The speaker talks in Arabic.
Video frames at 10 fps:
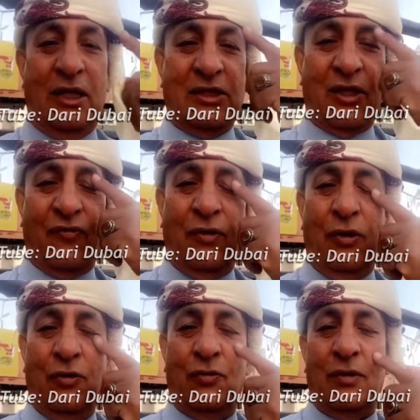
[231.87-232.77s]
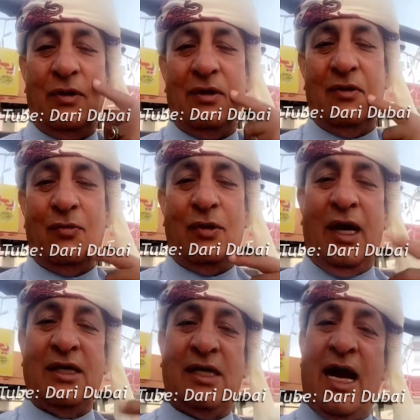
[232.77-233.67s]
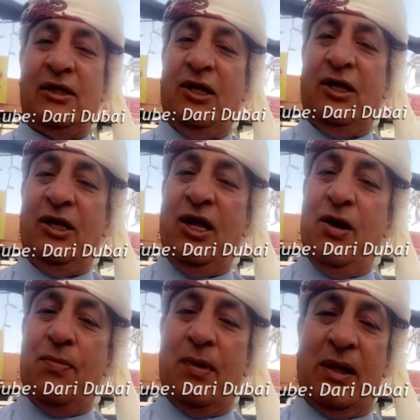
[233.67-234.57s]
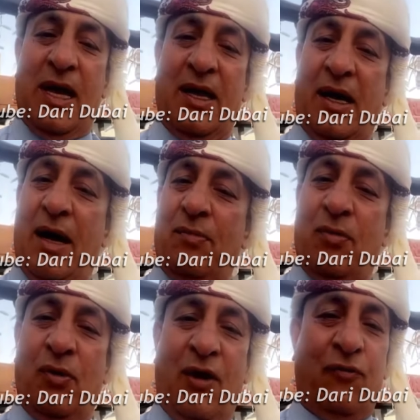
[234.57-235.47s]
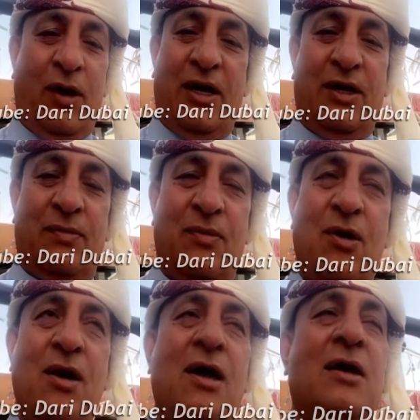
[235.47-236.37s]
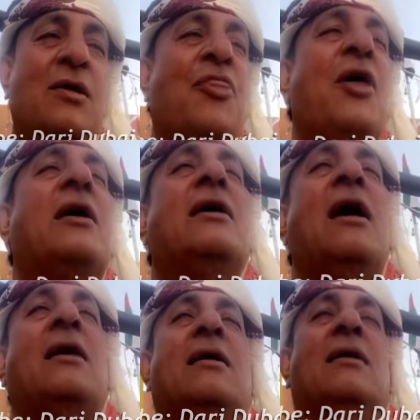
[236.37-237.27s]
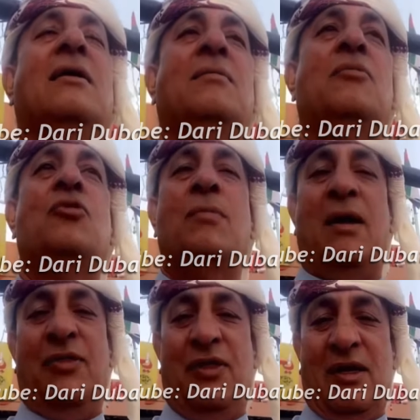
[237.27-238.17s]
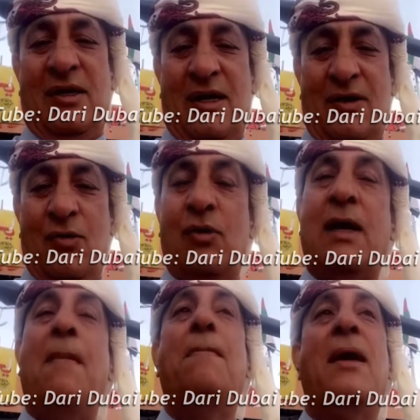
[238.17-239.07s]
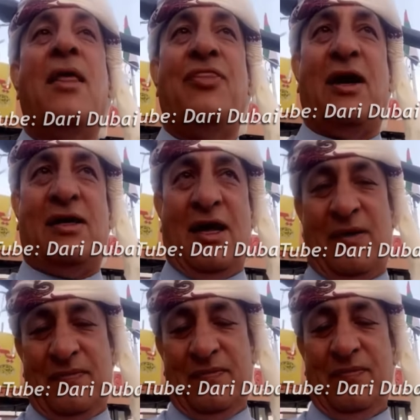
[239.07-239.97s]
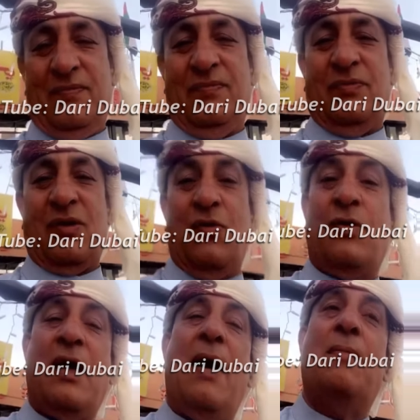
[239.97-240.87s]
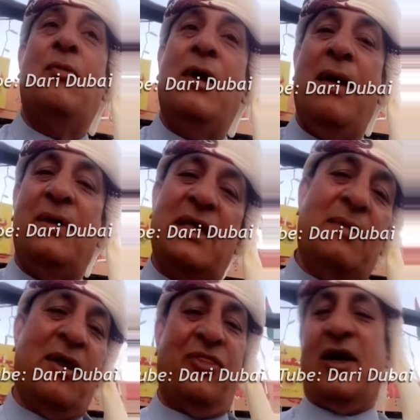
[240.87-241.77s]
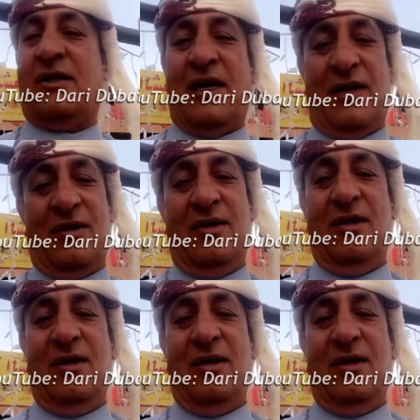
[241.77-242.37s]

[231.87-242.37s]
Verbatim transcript: تزرف العيون والحسرات عليهم الله يرحمهم ويعفو عنهم نتذكر منو ما يتذكر وكم بنتذكر وكم وليمتى بنتذكر